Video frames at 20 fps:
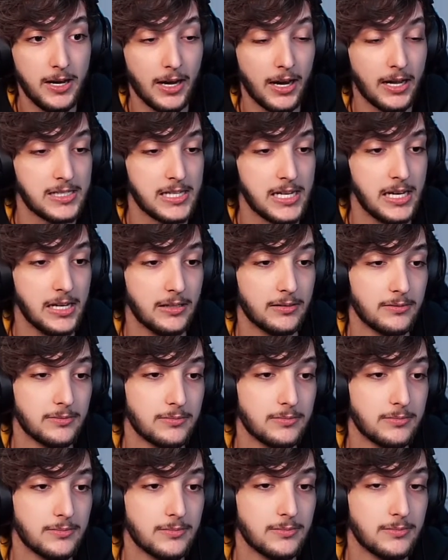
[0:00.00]
Quer dizer,
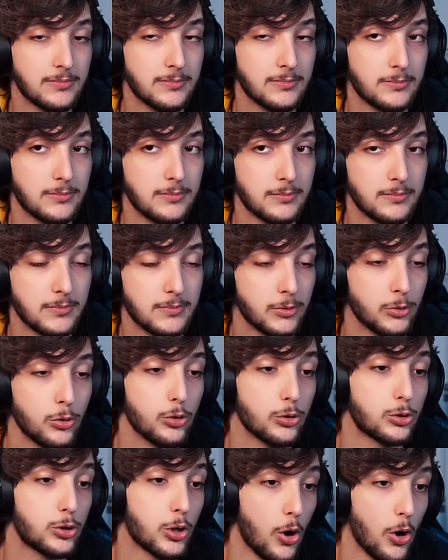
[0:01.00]

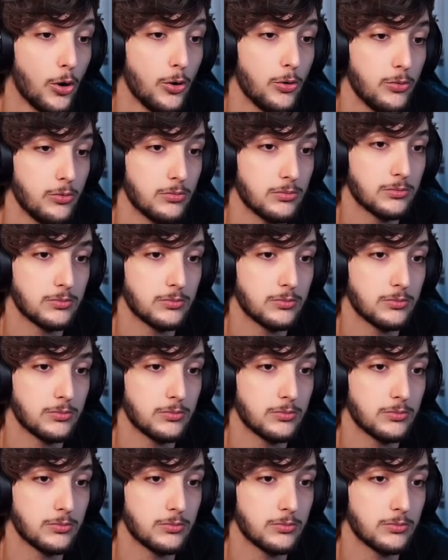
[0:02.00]
no trono